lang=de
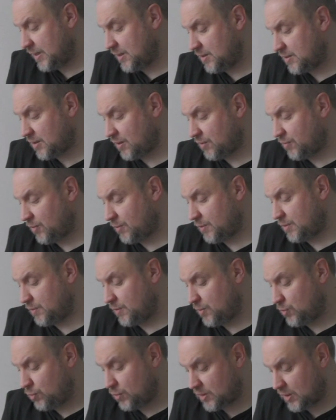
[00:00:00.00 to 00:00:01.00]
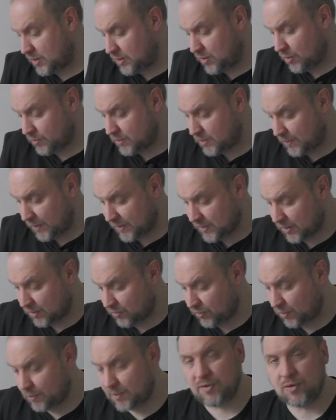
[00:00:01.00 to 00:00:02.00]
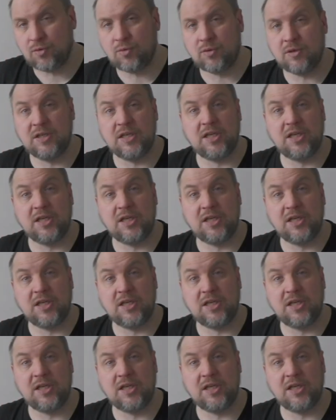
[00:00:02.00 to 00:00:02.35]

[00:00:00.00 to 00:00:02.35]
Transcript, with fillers: eine Transformers-Figur, es geht hier um zwei Transformers-Figuren,